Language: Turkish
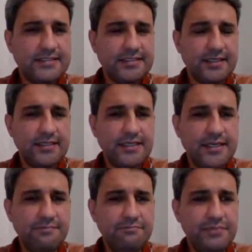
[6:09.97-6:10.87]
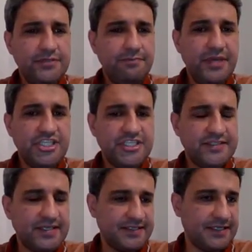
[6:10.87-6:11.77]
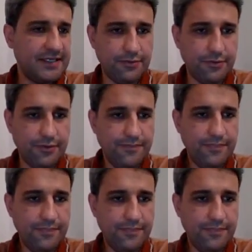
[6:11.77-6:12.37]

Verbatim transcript: sallanan bir beşik tasarlıyor.